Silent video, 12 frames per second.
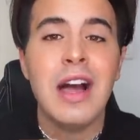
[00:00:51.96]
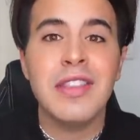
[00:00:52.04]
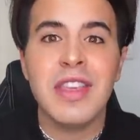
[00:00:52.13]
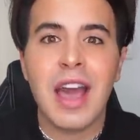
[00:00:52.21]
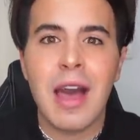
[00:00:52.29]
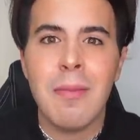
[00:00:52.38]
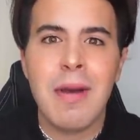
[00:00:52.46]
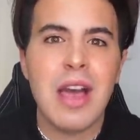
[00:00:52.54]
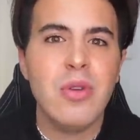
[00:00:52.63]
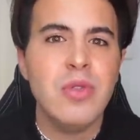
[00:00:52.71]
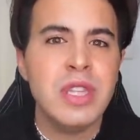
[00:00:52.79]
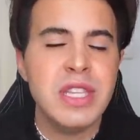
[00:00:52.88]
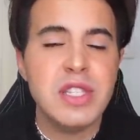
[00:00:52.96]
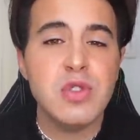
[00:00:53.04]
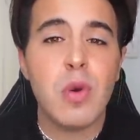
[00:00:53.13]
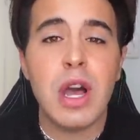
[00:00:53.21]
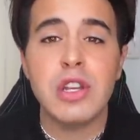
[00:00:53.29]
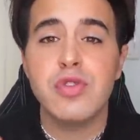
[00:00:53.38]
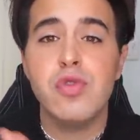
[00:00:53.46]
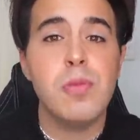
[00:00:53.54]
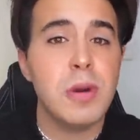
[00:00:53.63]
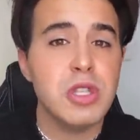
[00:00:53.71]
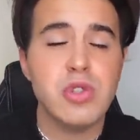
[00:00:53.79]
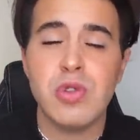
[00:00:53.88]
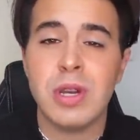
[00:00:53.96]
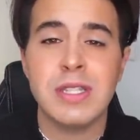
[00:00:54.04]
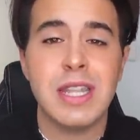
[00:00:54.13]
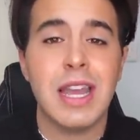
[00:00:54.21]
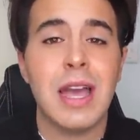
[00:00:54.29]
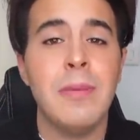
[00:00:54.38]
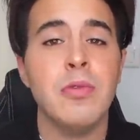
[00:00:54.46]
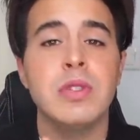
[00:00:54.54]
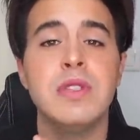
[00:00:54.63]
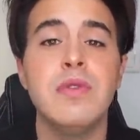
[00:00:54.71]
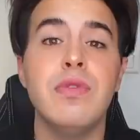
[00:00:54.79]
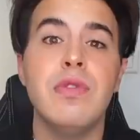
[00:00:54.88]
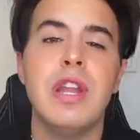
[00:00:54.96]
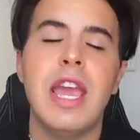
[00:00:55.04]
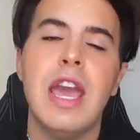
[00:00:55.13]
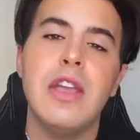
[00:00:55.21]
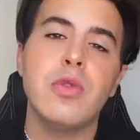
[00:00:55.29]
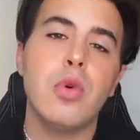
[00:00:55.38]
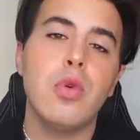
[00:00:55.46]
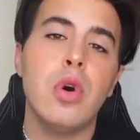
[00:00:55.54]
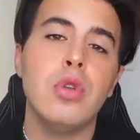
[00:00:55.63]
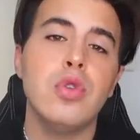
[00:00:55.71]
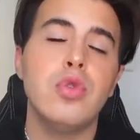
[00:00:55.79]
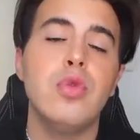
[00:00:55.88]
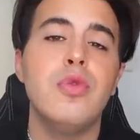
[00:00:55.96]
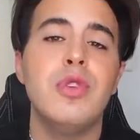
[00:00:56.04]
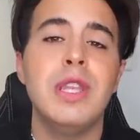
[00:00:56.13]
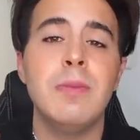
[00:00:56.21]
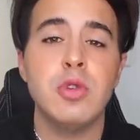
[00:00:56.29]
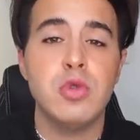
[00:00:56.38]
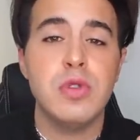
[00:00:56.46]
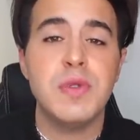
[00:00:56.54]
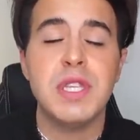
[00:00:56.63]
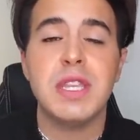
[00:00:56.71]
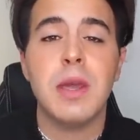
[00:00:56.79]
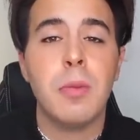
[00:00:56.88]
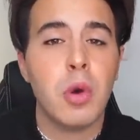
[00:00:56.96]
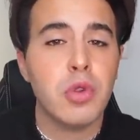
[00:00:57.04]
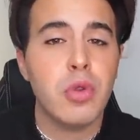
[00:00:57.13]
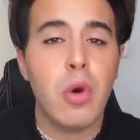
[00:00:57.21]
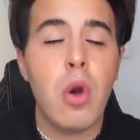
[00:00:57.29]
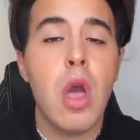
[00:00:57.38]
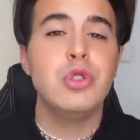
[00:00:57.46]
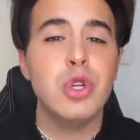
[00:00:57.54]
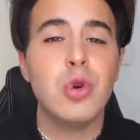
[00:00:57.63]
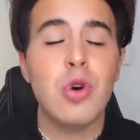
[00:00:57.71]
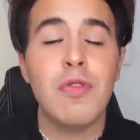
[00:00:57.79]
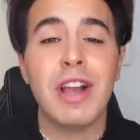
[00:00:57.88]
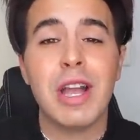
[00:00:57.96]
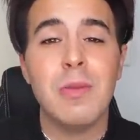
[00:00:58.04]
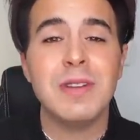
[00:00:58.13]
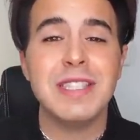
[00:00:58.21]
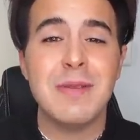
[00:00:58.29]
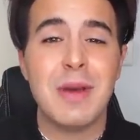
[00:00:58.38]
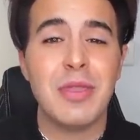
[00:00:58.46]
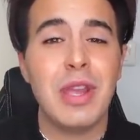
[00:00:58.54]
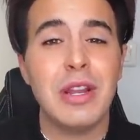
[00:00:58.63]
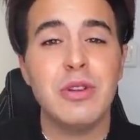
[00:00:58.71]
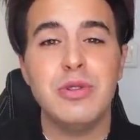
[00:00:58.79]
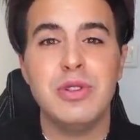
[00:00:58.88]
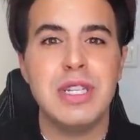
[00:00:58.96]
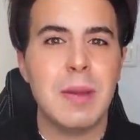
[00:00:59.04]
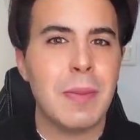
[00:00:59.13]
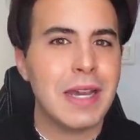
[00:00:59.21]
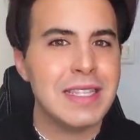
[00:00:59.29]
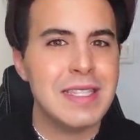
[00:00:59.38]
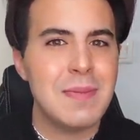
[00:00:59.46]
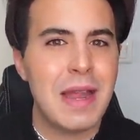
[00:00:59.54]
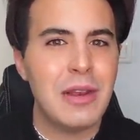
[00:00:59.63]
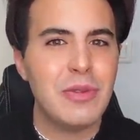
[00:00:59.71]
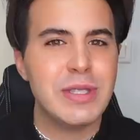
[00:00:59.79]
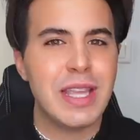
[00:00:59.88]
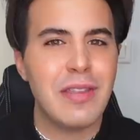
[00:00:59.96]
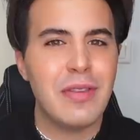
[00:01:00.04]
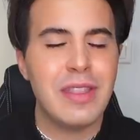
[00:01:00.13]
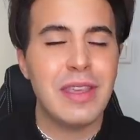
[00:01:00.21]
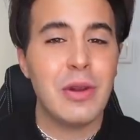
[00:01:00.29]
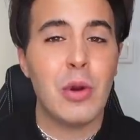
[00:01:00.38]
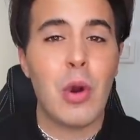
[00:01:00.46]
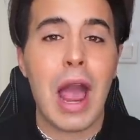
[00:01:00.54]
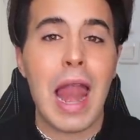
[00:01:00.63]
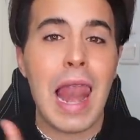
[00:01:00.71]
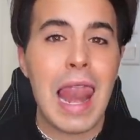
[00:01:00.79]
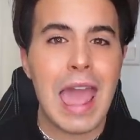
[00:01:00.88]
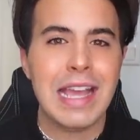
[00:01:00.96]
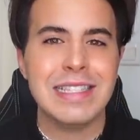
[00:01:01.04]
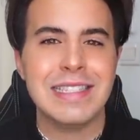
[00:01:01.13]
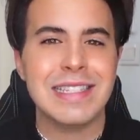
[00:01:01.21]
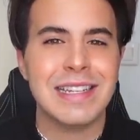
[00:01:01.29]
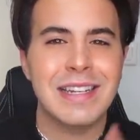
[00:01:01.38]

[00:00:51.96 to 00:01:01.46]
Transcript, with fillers: un drama, une histoire, je vous le poste sur Instagram. Donc si vous voulez être au courant de tout, venez me suivre, c'est important. Du coup, on va commencer maintenant avec le sujet principal de cette vidéo. Let's